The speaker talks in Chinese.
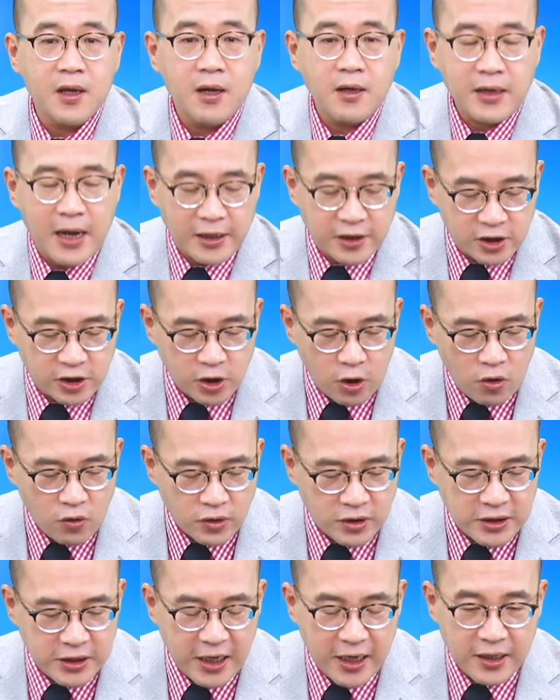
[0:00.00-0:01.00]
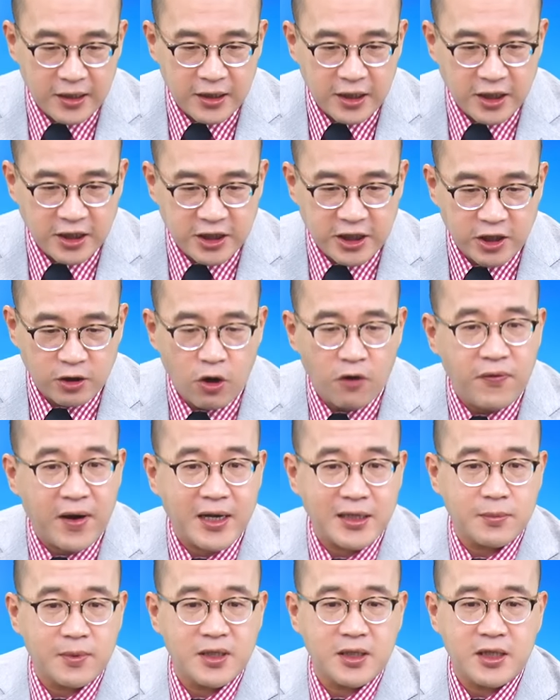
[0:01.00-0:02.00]
那周线一起攻，发
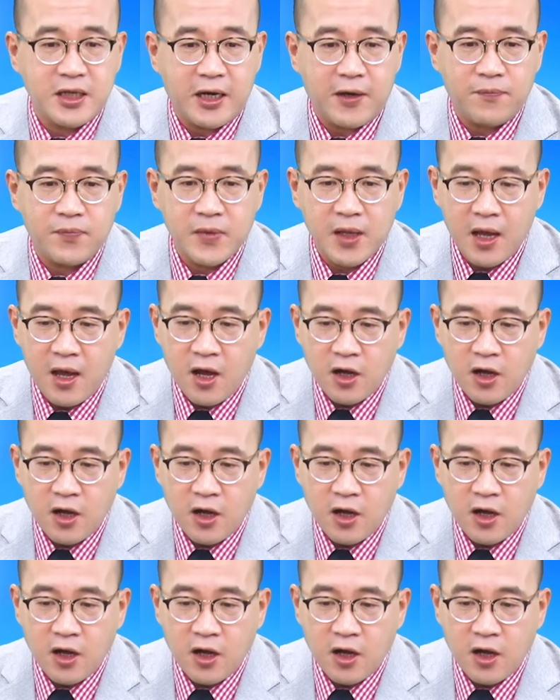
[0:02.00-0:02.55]
生什么事情？